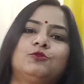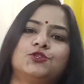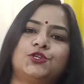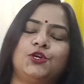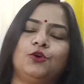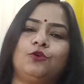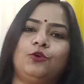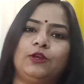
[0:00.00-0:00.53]

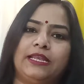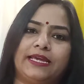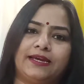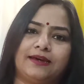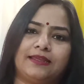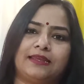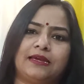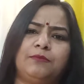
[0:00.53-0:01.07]
खुशियों को
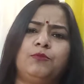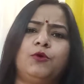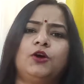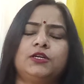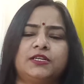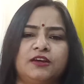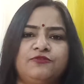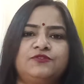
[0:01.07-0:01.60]
लेकर आए
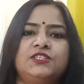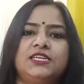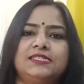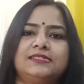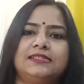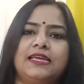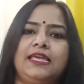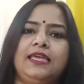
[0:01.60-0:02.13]
बहुत टफ
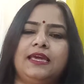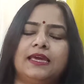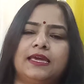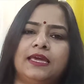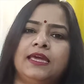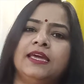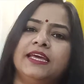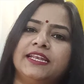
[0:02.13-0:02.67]
चीज़ नहीं है